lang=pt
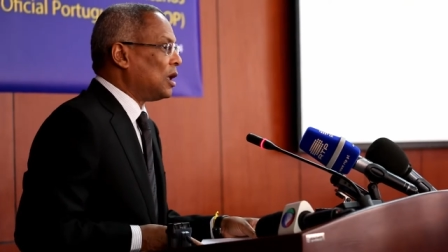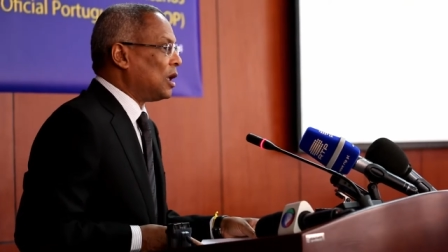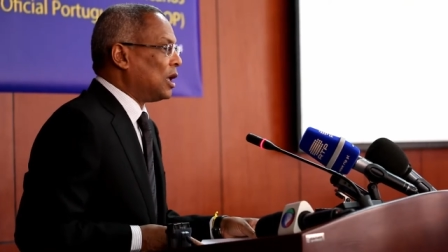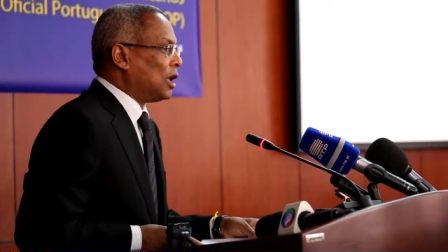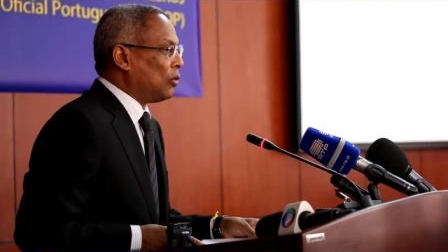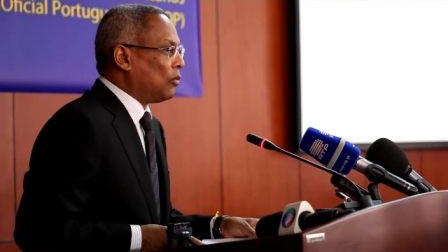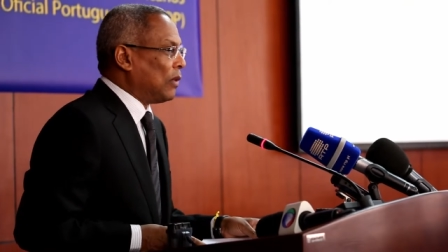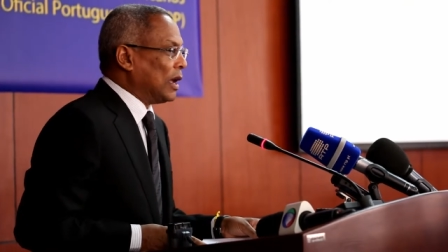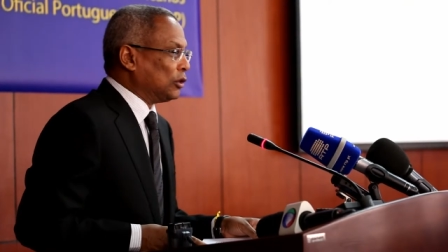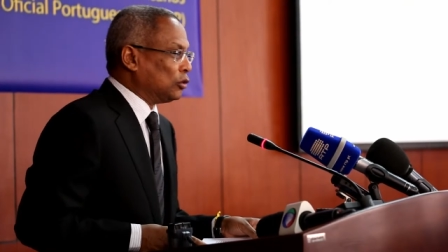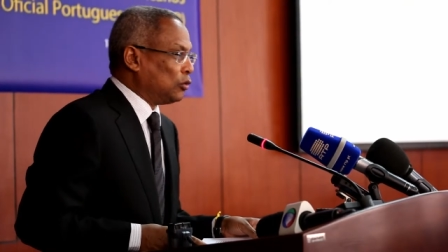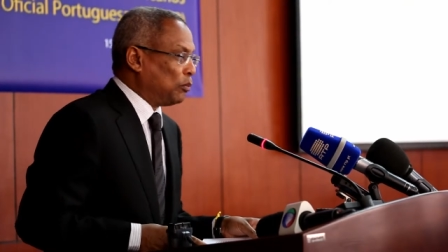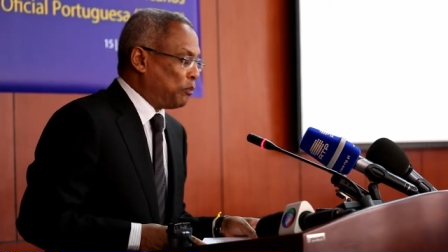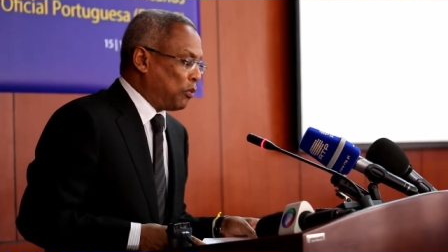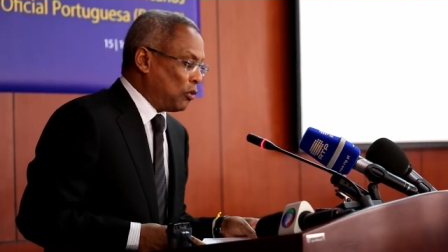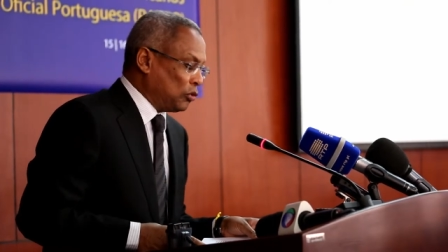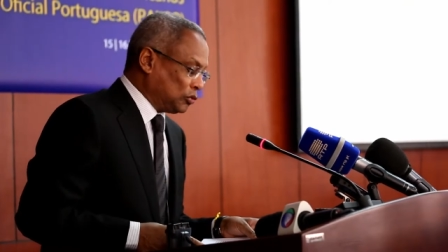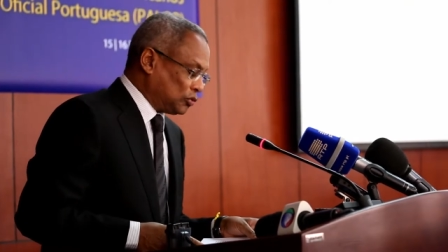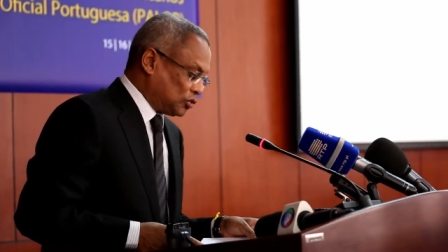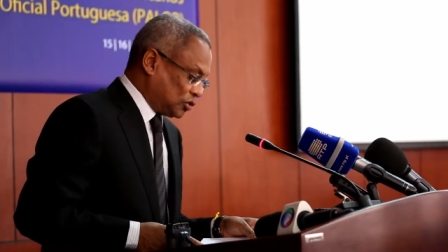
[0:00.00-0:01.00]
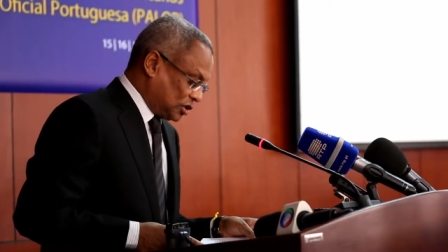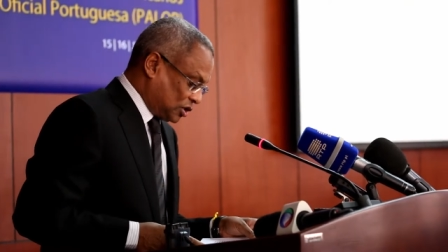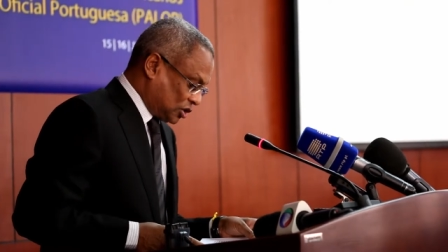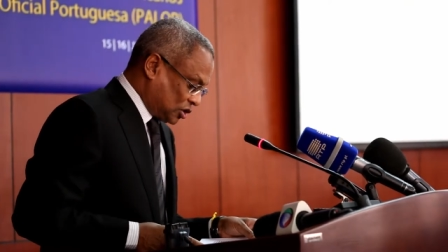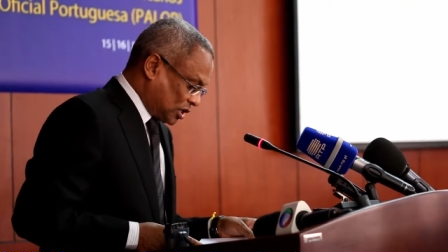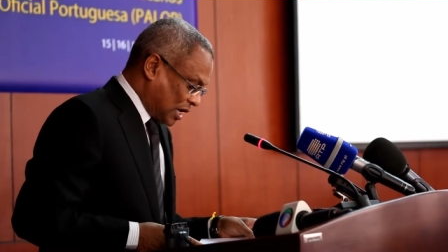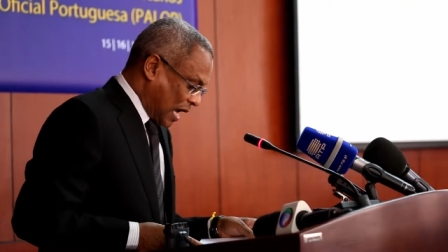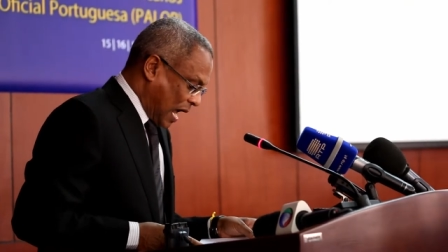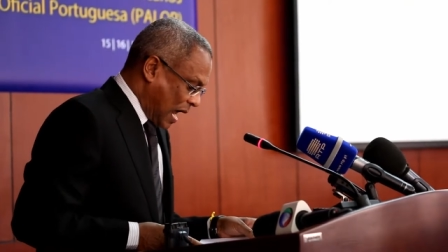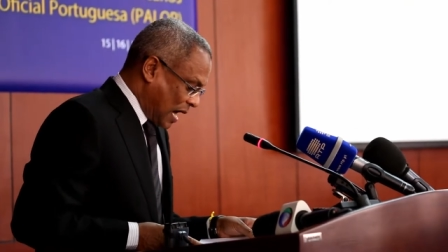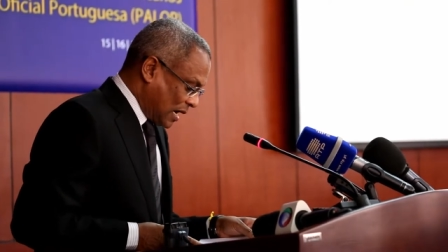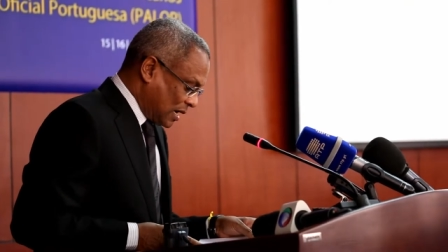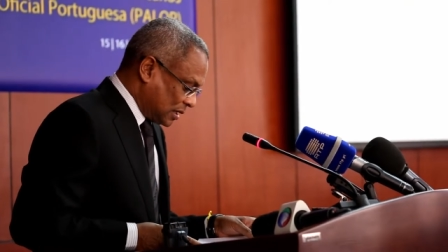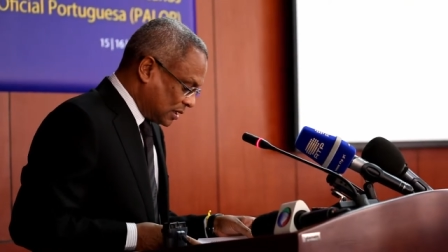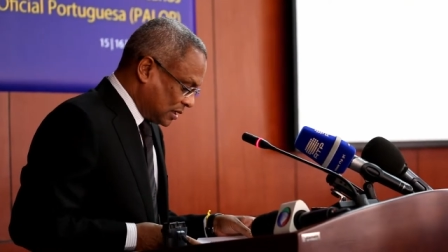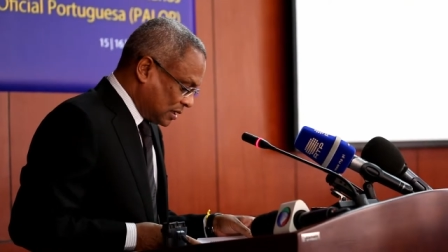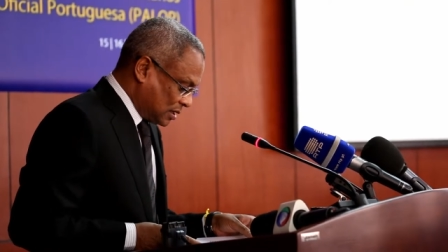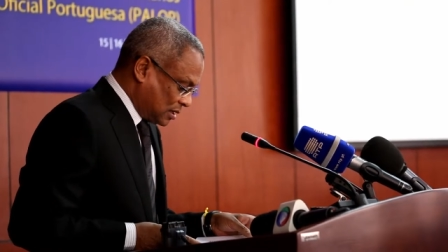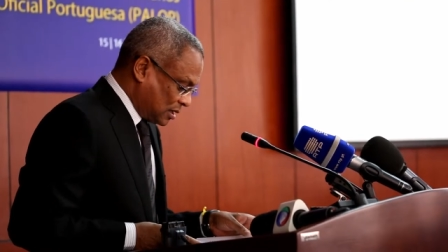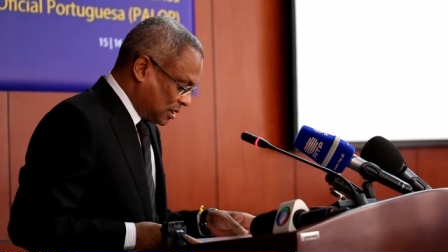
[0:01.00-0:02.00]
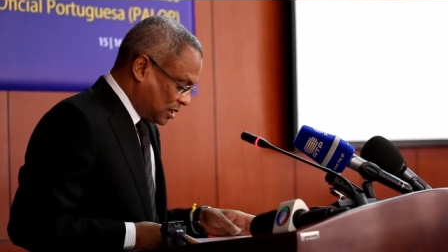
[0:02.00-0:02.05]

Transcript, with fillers: enquanto pontos de escala